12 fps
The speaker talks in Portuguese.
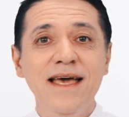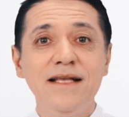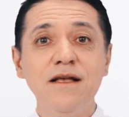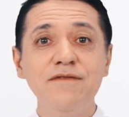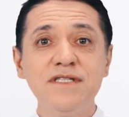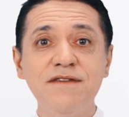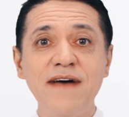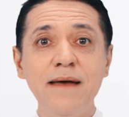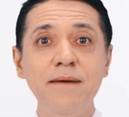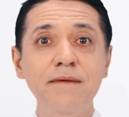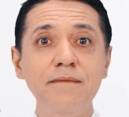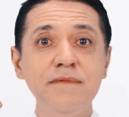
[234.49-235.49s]
Então você vai
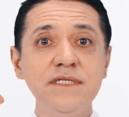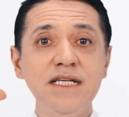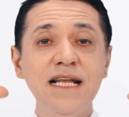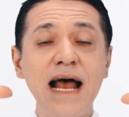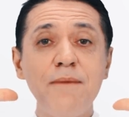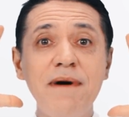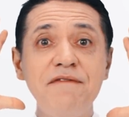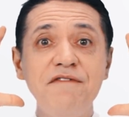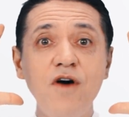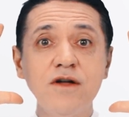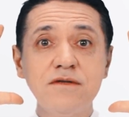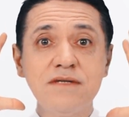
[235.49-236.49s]
tirar uma
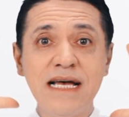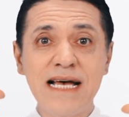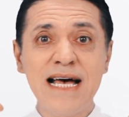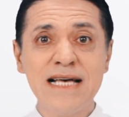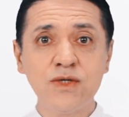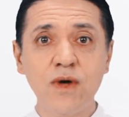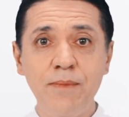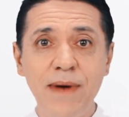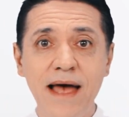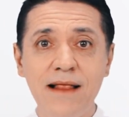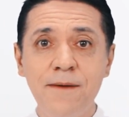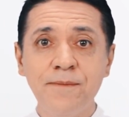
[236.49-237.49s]
foto da sua
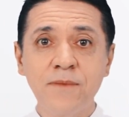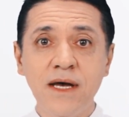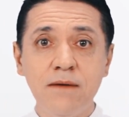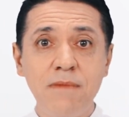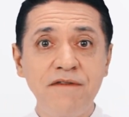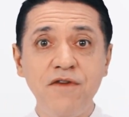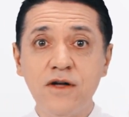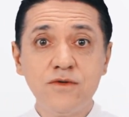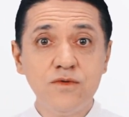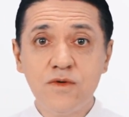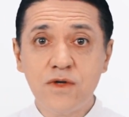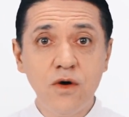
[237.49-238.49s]
pele, uma
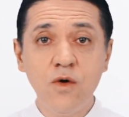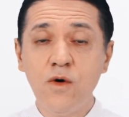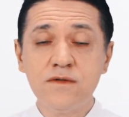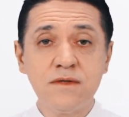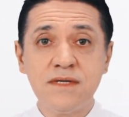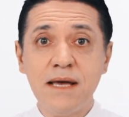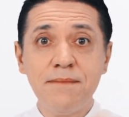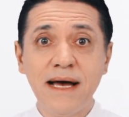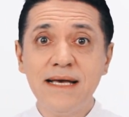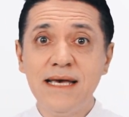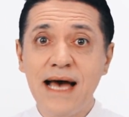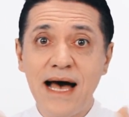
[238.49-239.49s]
foto do seu rosto sem
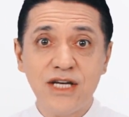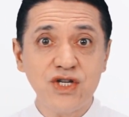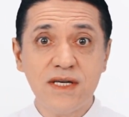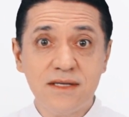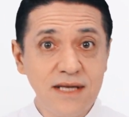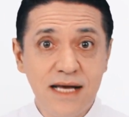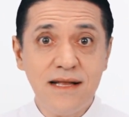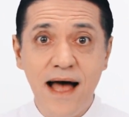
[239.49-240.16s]
maquiagem, sem